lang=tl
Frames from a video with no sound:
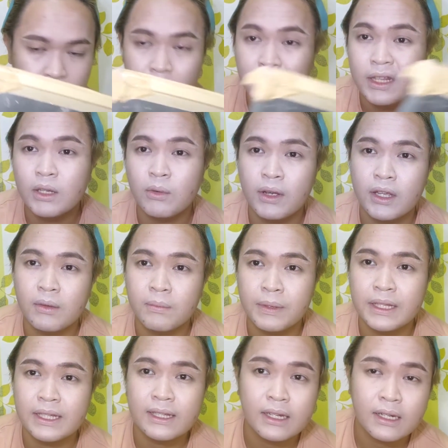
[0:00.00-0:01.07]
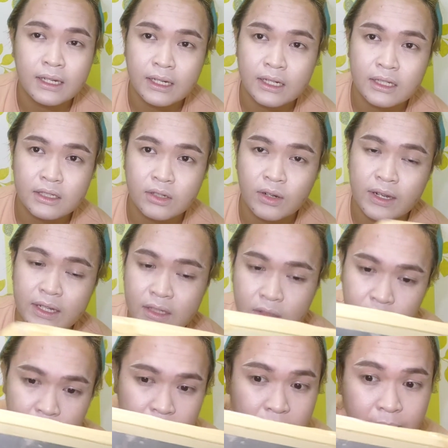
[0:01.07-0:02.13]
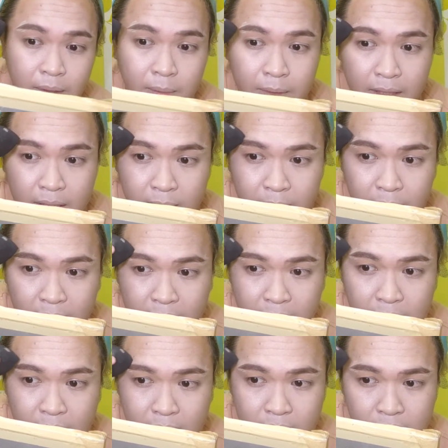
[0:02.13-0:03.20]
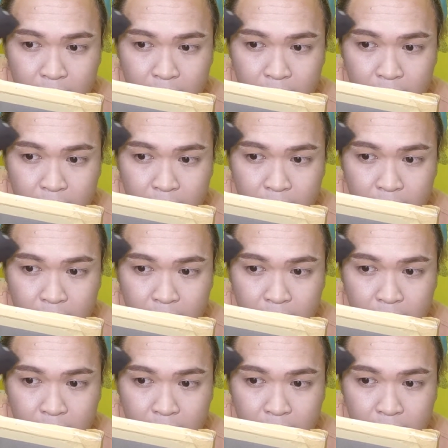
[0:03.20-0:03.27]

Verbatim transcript: By the way, yung pinalilinis ko is yung BB cream lang din.